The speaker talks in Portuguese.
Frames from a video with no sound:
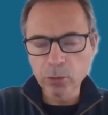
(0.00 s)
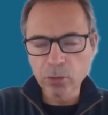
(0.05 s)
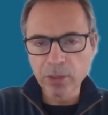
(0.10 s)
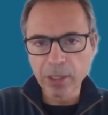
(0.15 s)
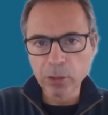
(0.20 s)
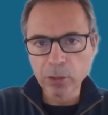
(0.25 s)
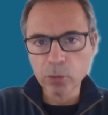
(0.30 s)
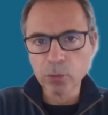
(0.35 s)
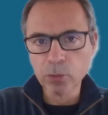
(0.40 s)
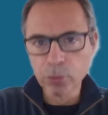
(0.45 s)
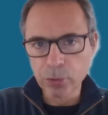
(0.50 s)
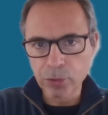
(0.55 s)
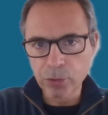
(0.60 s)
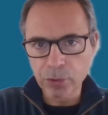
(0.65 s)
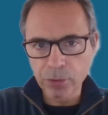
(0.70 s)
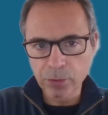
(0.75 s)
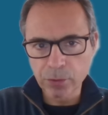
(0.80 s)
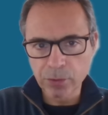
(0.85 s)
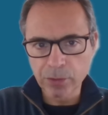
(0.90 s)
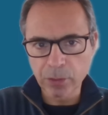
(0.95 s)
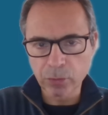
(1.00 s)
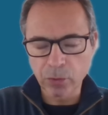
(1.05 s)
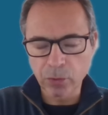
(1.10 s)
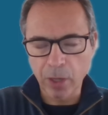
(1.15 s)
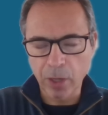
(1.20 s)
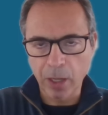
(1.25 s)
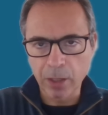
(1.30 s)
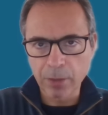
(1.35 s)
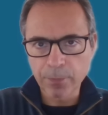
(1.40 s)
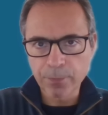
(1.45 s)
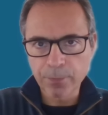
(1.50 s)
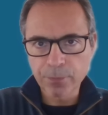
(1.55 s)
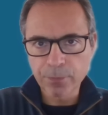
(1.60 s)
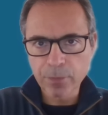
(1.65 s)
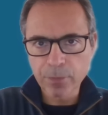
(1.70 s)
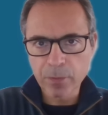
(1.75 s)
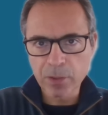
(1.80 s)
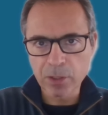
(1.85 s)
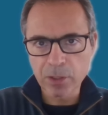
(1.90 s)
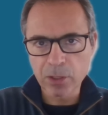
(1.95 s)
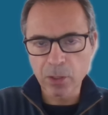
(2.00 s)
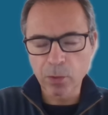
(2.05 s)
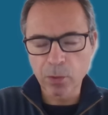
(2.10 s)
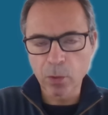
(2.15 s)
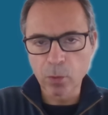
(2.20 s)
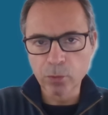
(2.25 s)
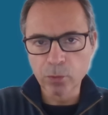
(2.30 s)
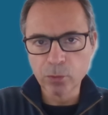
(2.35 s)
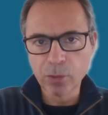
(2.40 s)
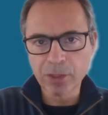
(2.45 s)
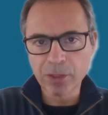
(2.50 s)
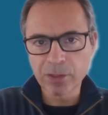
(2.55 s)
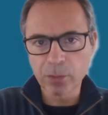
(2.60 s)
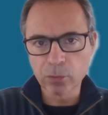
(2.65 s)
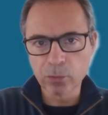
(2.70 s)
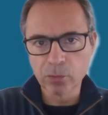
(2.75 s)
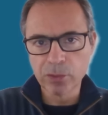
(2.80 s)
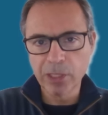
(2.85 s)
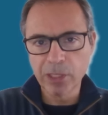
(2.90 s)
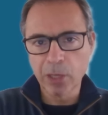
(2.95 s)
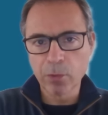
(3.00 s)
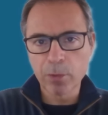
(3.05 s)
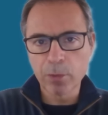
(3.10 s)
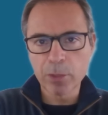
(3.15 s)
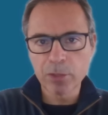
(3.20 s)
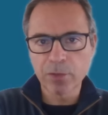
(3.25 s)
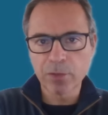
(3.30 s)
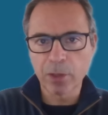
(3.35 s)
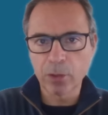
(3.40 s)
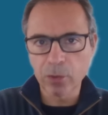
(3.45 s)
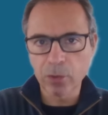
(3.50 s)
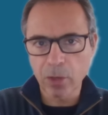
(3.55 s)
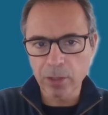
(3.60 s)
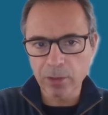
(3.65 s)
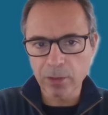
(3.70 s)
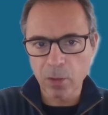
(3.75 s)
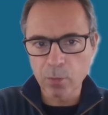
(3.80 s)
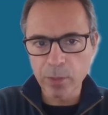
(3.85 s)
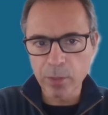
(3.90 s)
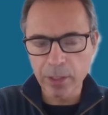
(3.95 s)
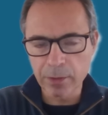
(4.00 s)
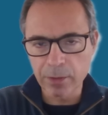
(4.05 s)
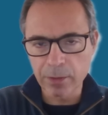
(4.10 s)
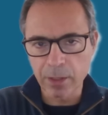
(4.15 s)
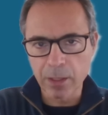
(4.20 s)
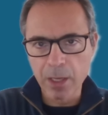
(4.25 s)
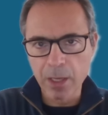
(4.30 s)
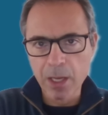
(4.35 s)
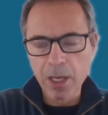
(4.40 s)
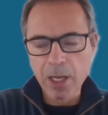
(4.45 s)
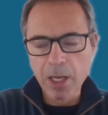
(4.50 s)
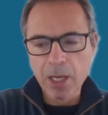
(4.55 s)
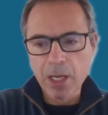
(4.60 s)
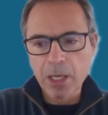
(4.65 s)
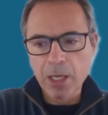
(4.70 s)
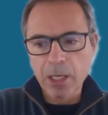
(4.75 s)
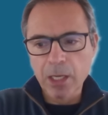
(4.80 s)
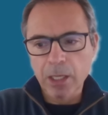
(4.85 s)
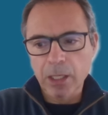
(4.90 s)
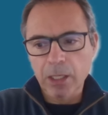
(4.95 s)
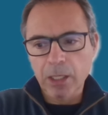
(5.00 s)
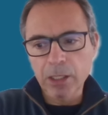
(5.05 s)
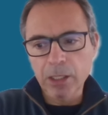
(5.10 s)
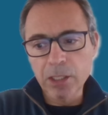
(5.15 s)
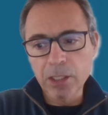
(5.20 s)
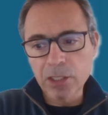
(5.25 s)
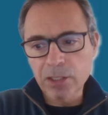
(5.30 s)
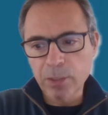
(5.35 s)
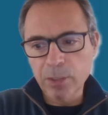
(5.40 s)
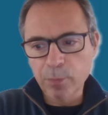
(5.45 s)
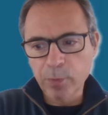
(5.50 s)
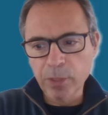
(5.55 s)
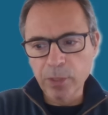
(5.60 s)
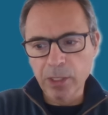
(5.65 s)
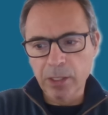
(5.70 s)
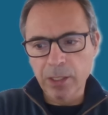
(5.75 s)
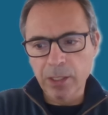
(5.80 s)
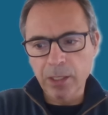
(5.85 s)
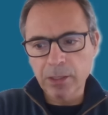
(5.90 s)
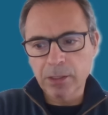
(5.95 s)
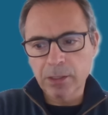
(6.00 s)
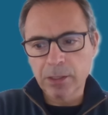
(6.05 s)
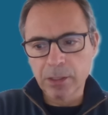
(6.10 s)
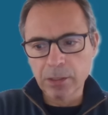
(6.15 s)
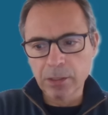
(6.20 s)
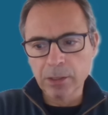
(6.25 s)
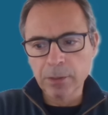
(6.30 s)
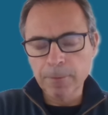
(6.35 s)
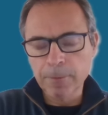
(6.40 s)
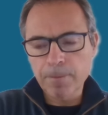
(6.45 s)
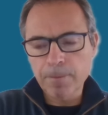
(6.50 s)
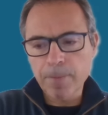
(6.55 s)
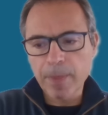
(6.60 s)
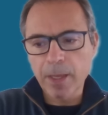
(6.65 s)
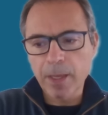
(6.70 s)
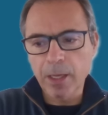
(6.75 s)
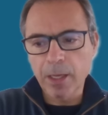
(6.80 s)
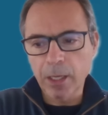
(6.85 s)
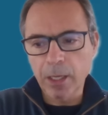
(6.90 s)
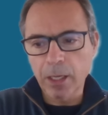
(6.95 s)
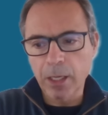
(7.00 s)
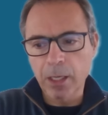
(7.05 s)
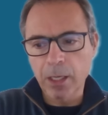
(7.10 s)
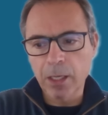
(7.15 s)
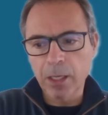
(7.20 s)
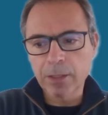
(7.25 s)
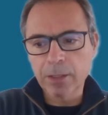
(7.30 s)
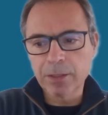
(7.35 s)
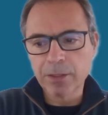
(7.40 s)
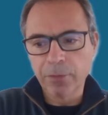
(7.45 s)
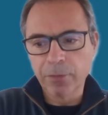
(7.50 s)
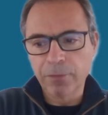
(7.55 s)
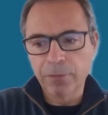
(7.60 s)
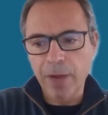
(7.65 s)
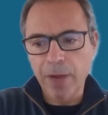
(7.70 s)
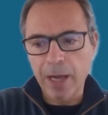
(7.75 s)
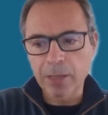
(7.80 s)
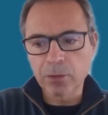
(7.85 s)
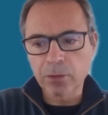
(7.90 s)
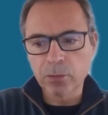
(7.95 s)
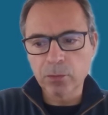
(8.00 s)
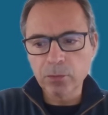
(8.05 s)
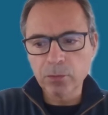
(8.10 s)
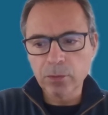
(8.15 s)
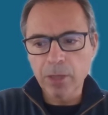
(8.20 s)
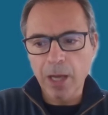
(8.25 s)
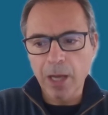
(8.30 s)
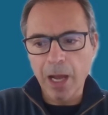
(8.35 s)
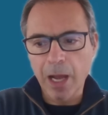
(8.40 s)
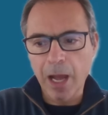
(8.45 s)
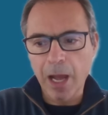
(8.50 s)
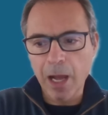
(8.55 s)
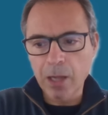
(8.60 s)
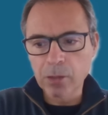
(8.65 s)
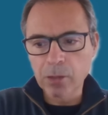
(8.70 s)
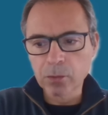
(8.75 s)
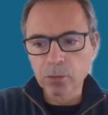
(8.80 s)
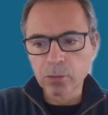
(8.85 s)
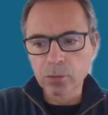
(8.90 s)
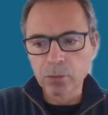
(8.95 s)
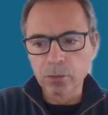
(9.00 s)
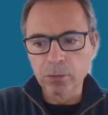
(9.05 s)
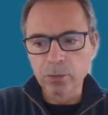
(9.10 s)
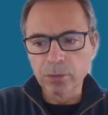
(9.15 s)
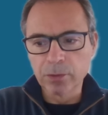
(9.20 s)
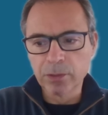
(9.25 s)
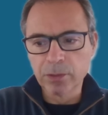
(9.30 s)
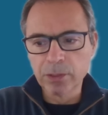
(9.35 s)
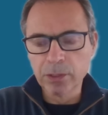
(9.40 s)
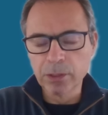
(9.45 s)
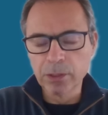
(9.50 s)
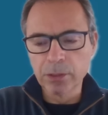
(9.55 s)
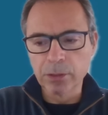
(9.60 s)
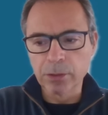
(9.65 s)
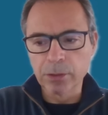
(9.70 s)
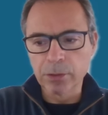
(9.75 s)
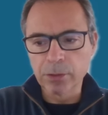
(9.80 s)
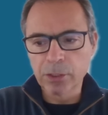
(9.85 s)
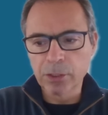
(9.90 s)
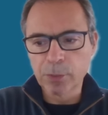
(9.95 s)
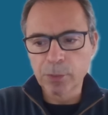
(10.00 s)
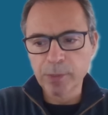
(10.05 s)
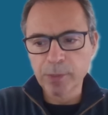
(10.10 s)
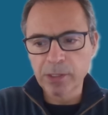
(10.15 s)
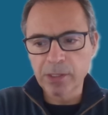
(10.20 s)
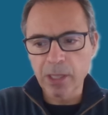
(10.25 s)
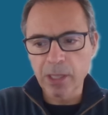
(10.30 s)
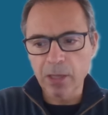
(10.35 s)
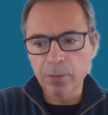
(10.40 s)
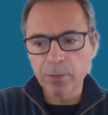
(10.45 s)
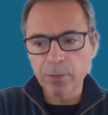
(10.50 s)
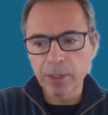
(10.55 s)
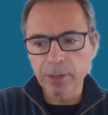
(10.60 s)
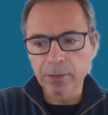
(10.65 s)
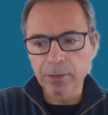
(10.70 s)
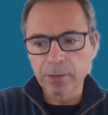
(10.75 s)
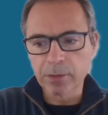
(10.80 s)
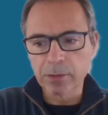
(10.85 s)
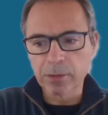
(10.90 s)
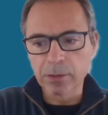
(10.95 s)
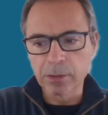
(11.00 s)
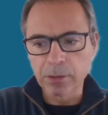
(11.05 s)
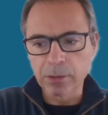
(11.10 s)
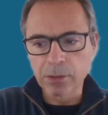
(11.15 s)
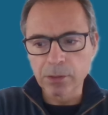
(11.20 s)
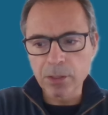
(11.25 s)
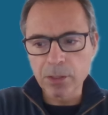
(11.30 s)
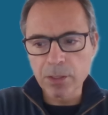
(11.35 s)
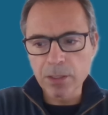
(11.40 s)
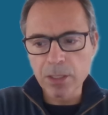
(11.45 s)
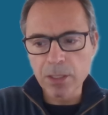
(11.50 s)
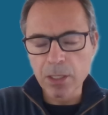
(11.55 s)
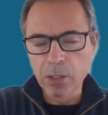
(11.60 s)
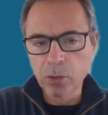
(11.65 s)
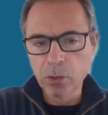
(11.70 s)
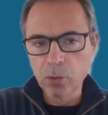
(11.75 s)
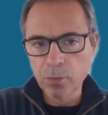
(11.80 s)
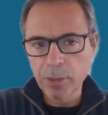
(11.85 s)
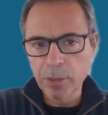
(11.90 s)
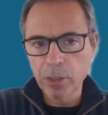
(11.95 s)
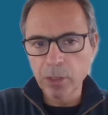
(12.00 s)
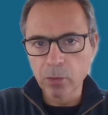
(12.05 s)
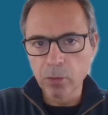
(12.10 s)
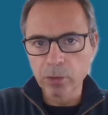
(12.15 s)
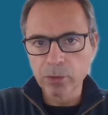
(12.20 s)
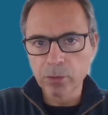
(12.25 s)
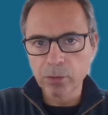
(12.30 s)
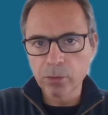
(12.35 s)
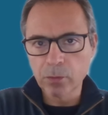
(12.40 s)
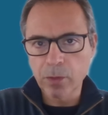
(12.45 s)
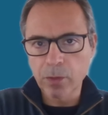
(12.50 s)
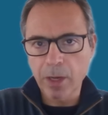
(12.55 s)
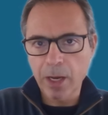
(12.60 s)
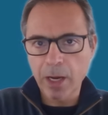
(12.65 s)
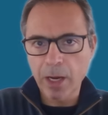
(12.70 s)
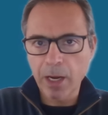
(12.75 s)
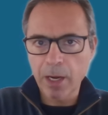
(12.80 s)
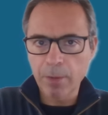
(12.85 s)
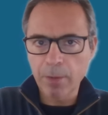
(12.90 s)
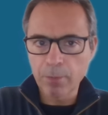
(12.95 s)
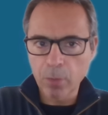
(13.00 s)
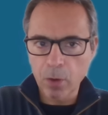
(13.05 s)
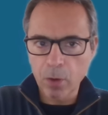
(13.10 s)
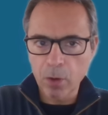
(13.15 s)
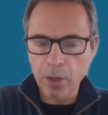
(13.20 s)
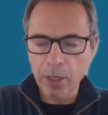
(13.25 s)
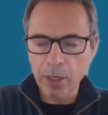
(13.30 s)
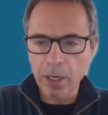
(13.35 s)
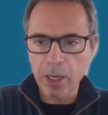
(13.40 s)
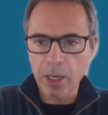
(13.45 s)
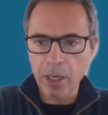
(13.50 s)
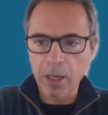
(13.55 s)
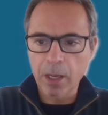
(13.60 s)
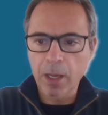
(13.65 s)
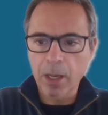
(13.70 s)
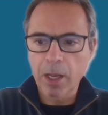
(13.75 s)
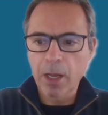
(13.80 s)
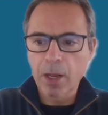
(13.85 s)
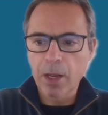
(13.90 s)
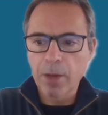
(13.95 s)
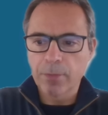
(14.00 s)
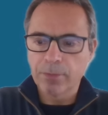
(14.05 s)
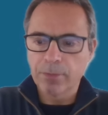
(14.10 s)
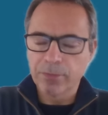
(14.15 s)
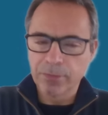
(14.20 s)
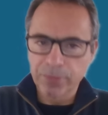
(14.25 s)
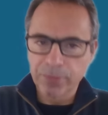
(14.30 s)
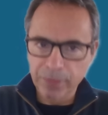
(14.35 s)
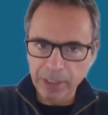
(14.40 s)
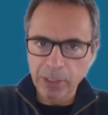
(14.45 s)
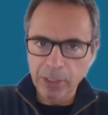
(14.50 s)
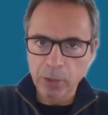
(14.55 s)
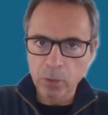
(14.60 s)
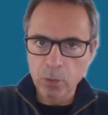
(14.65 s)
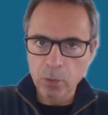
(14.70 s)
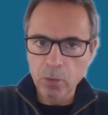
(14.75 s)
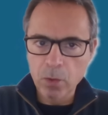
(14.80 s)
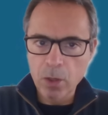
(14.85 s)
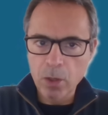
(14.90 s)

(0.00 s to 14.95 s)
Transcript: da luz natural. Ou seja, a duração do dia no hemisfério norte aumenta. E isto implica que, é, de facto, há algo de especialmente luminoso, embora frio,